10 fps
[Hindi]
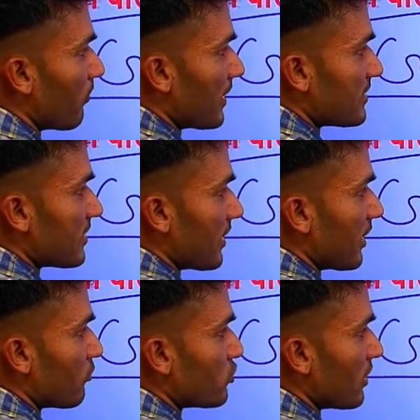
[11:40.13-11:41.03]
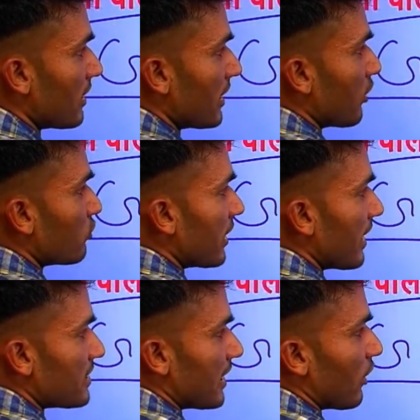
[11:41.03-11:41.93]
पे इस तरह के कुछ कलर लिखे होते हैं
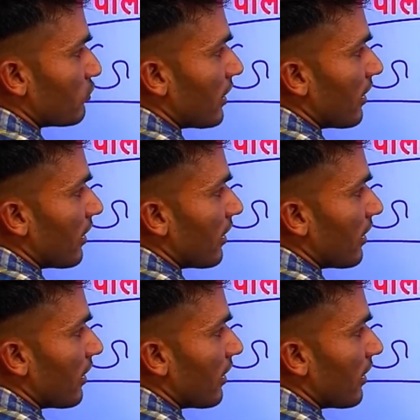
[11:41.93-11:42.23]
ऐसे लिखा होता है